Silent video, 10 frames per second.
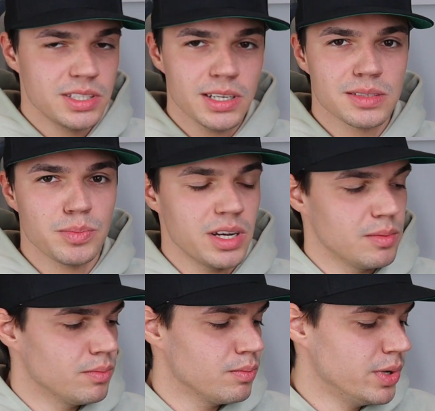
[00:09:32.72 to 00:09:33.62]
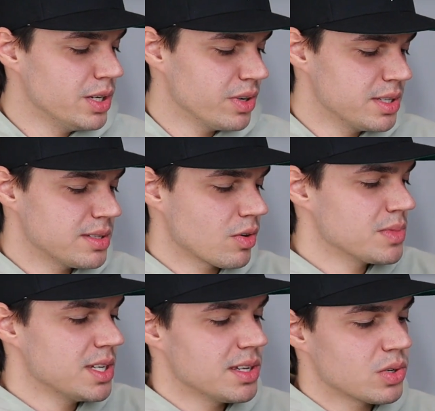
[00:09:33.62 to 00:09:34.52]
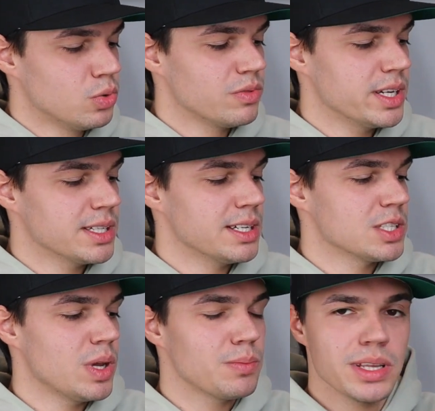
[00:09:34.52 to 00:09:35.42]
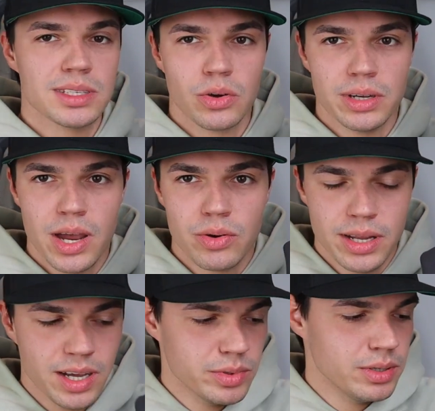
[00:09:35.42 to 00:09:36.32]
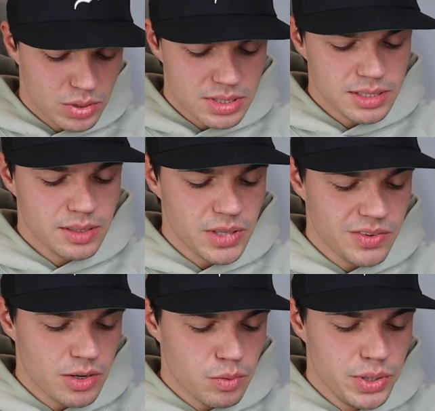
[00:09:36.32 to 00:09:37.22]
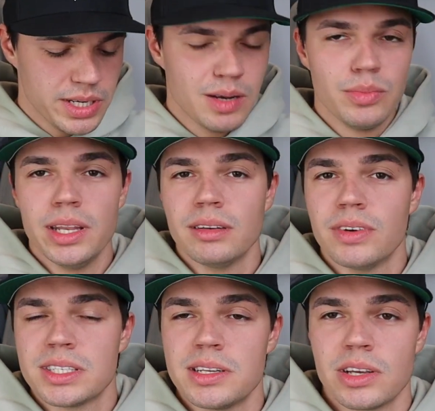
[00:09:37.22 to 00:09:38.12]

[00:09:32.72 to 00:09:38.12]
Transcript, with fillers: Ihr seht das bei dem Bild von Instagram sehr, sehr gut, weil ich halt die Sweatpants auch in Iron habe und ähm, ich werde auch ein Bild einblenden, was